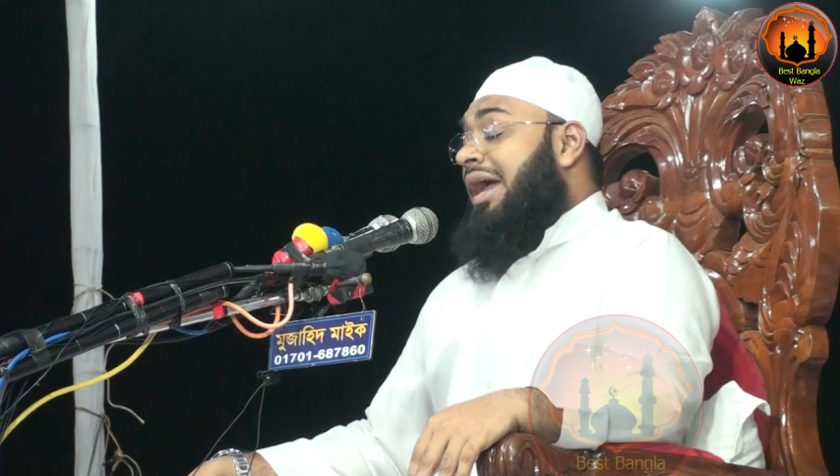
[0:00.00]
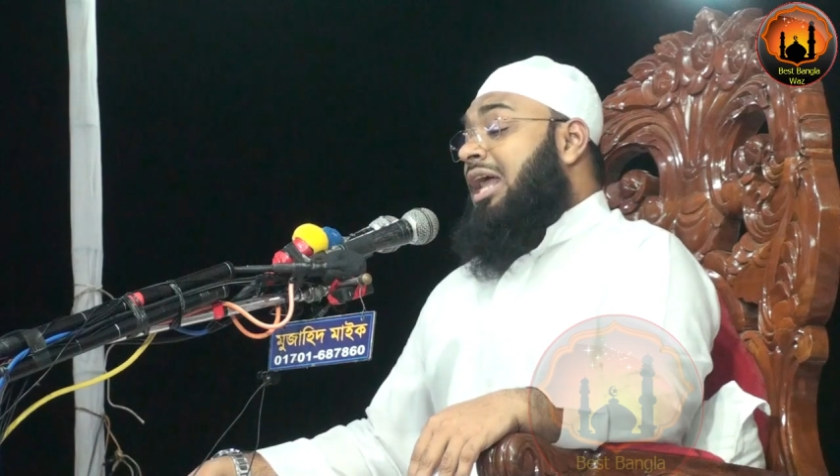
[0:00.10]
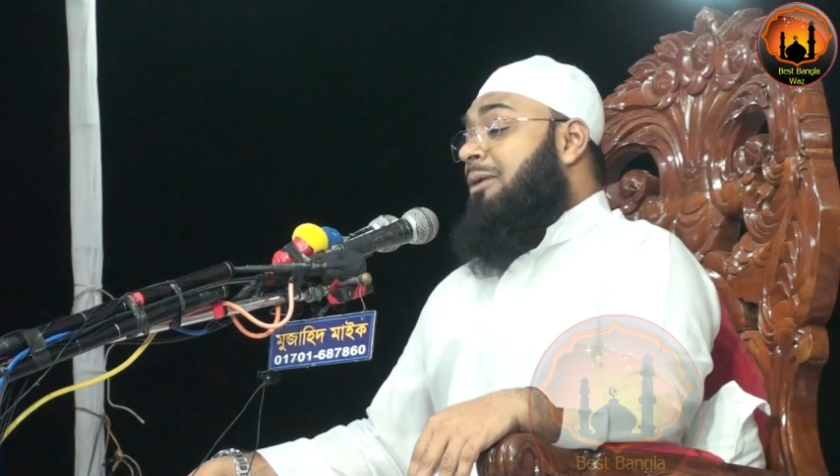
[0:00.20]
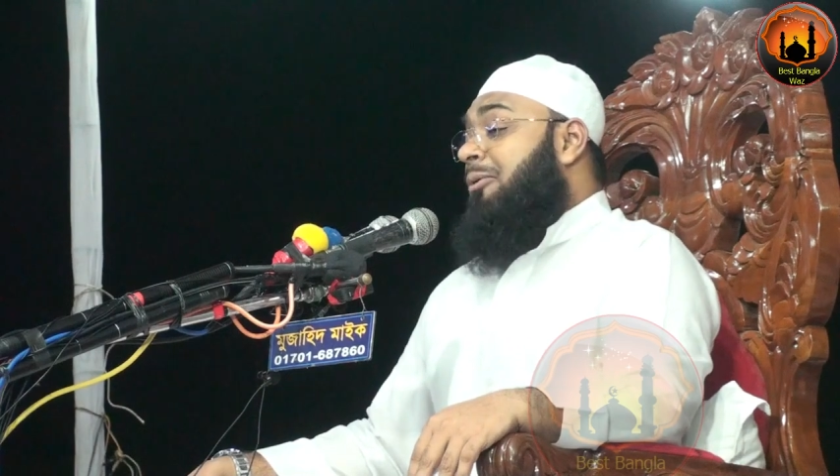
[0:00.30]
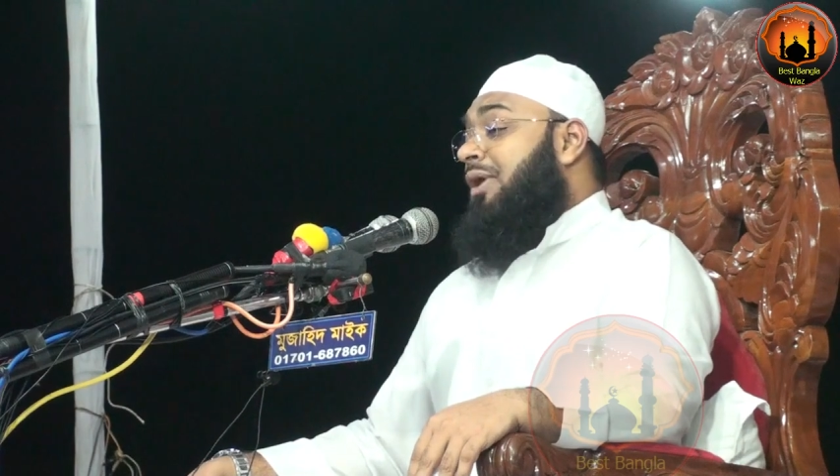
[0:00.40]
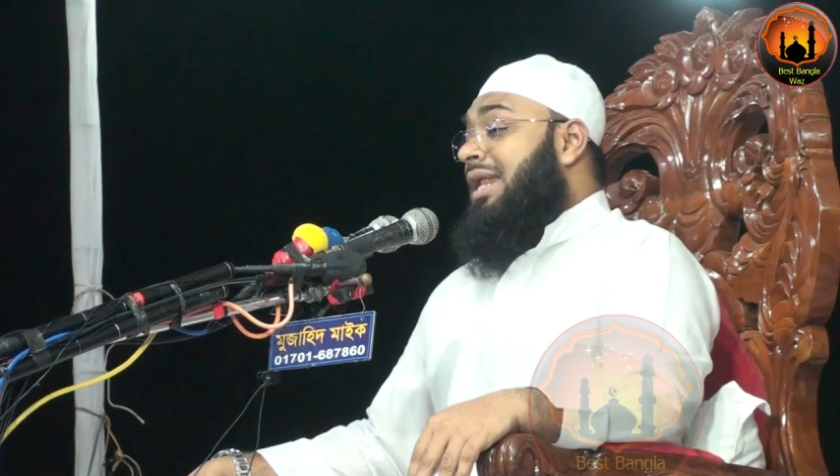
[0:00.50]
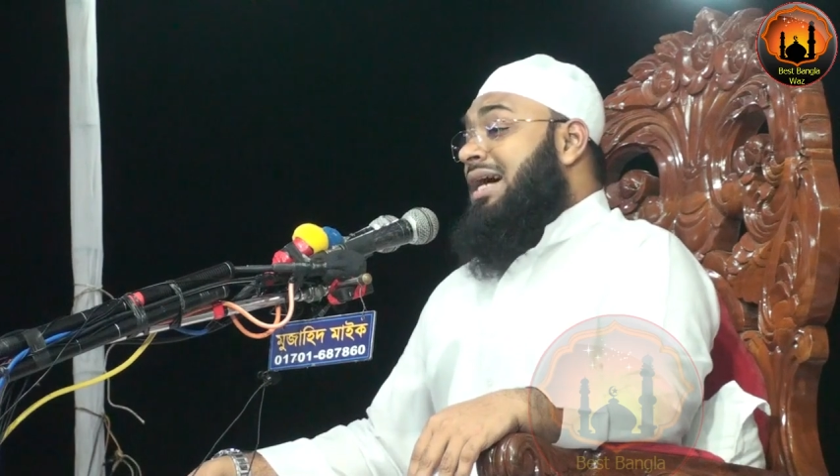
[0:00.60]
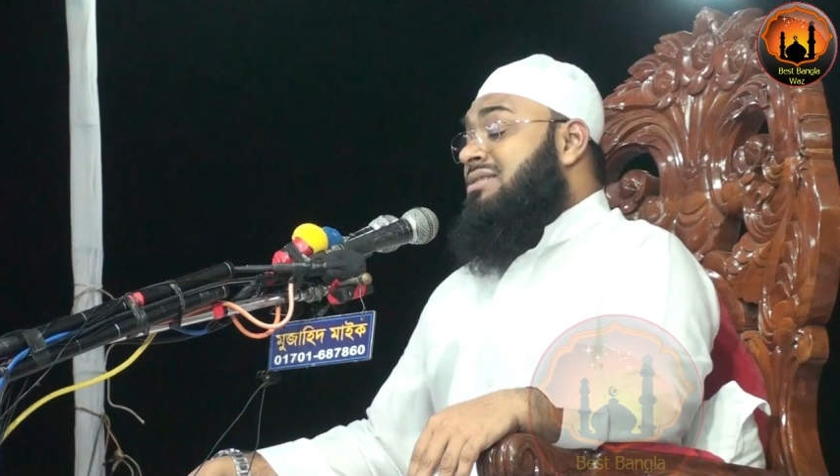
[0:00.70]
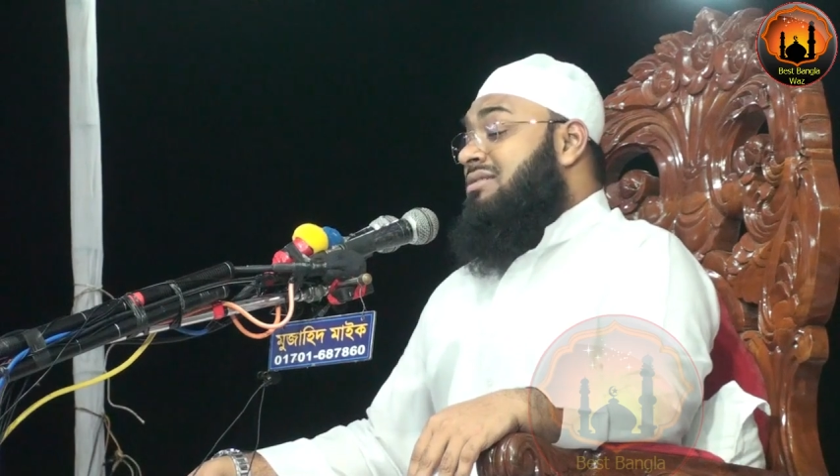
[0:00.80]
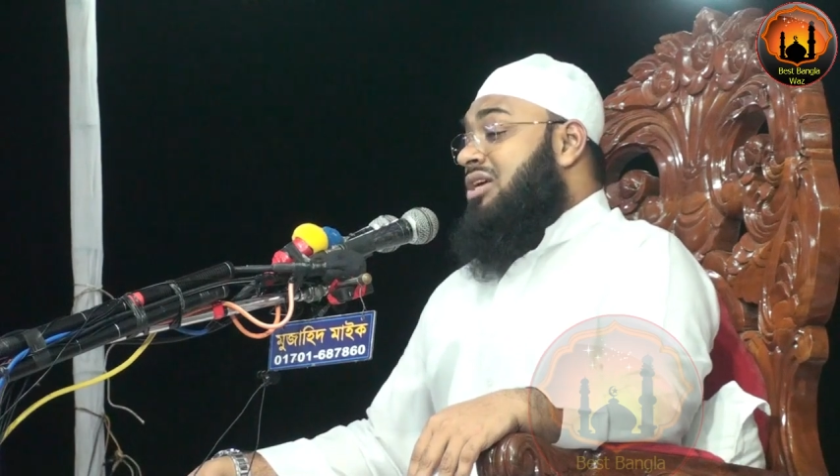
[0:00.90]
এরপরে
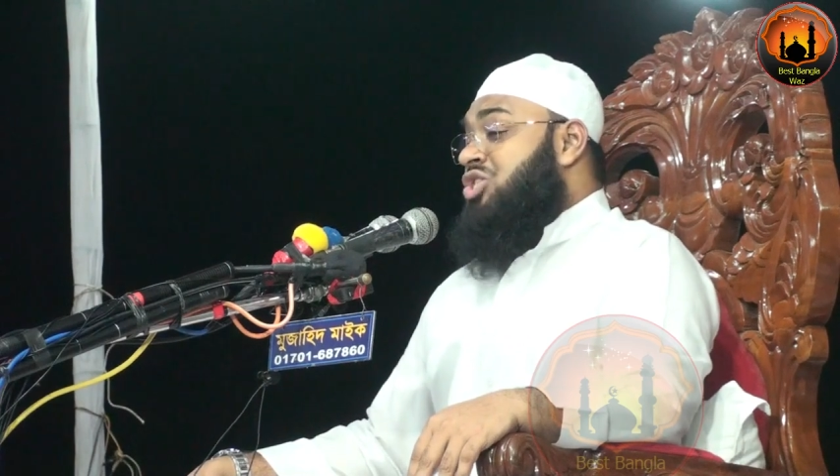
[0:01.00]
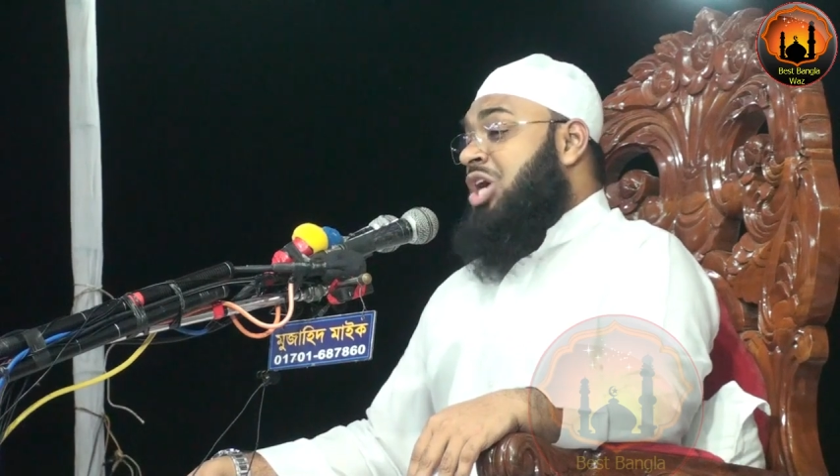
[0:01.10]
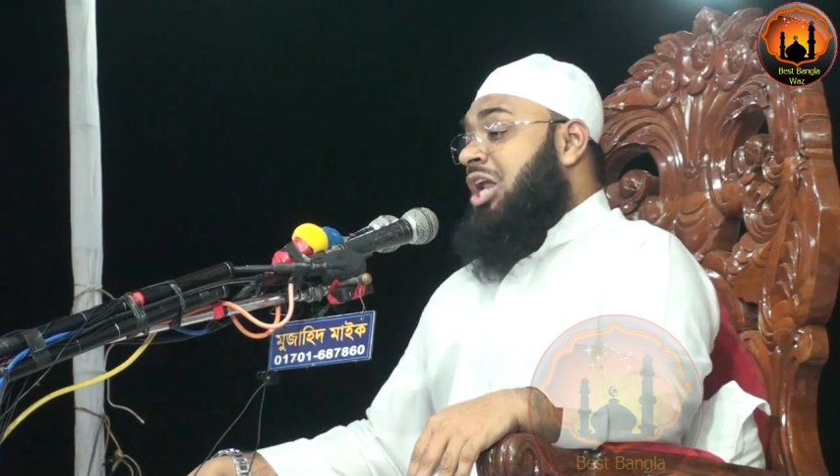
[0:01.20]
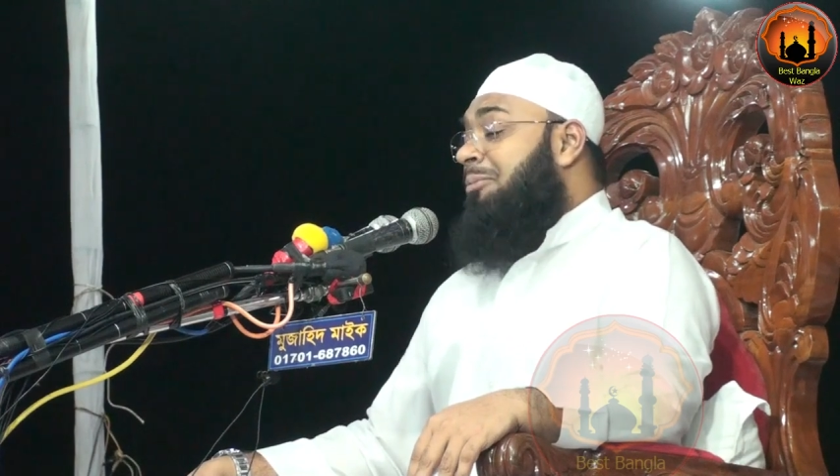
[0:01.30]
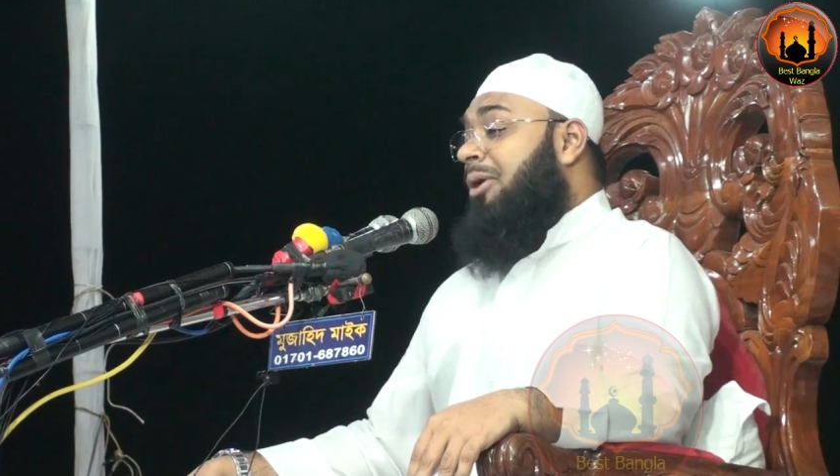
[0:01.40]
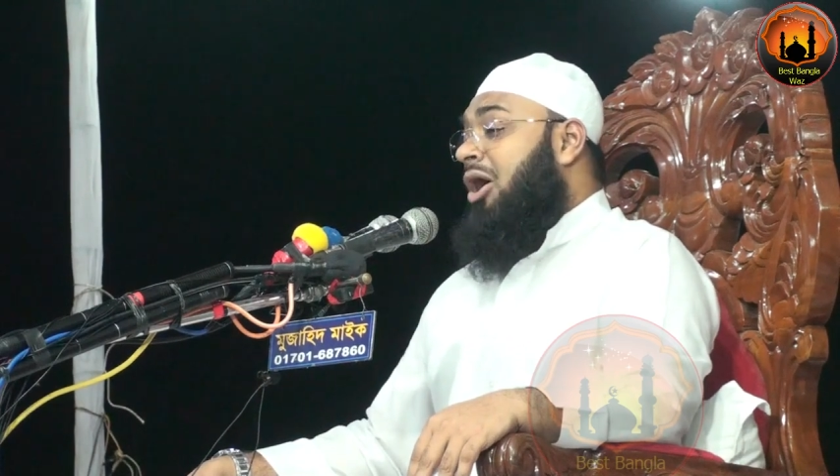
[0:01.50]
নাস্তা সরব